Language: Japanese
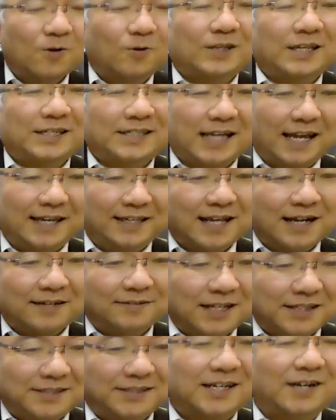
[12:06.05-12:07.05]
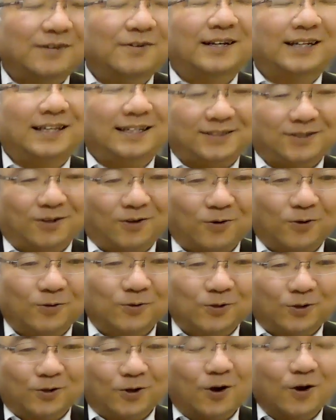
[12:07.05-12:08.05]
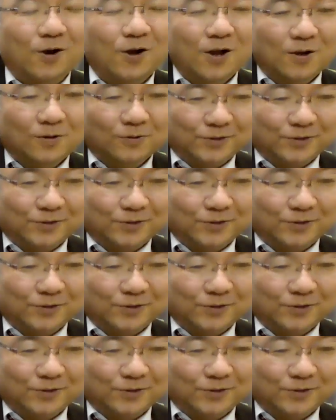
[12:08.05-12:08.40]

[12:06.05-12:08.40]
子たちがいなくなっちゃうわけですよ今度の